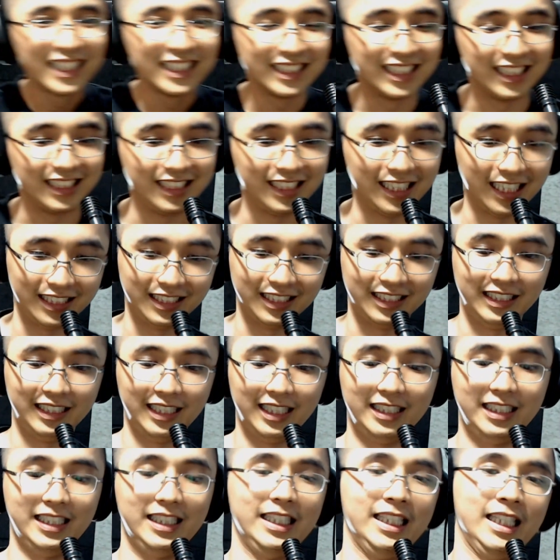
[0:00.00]
jadi hasilnya
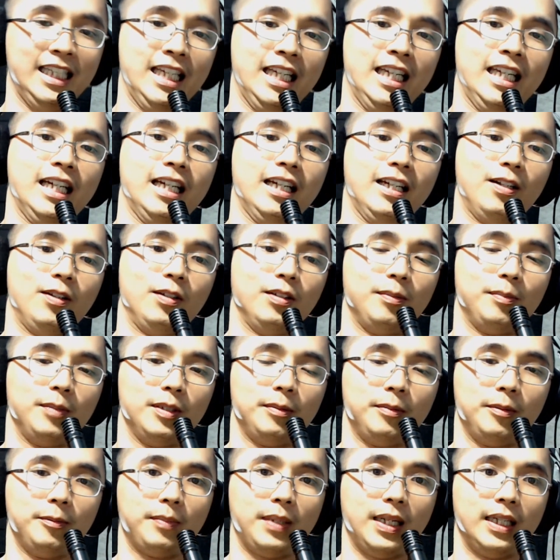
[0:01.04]
ini kalau
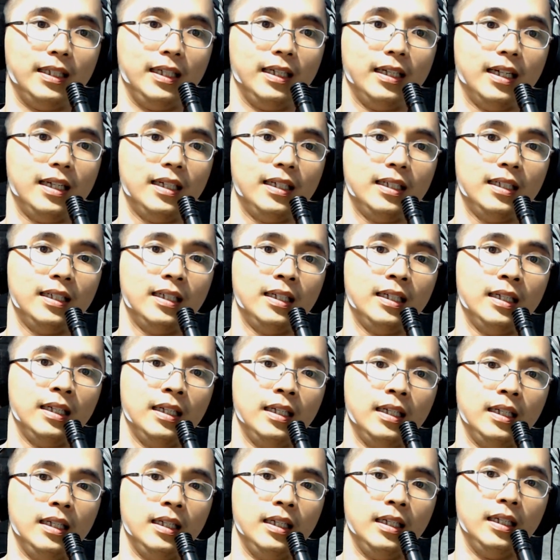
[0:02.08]
teman-teman perhatikan
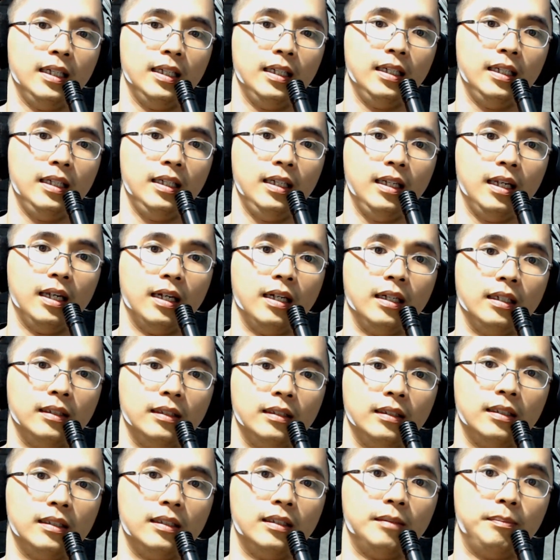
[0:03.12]
ini yang
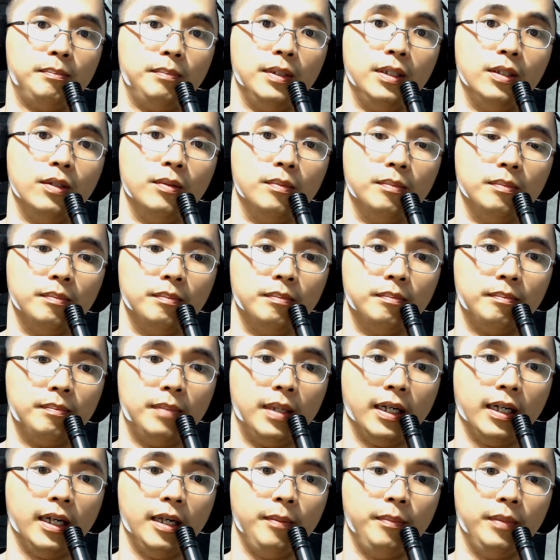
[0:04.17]
sebelum
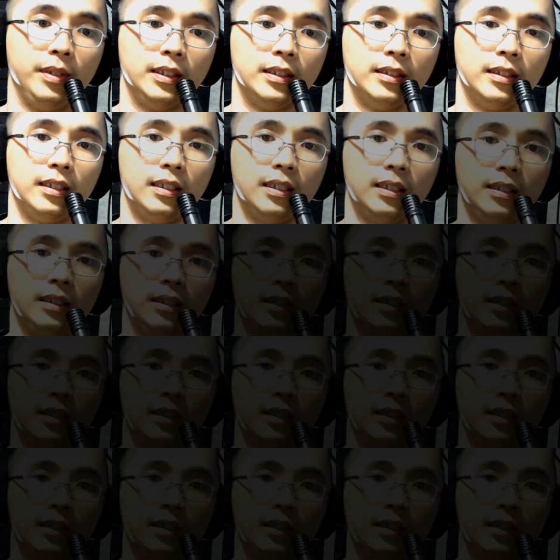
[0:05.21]
pakai mixer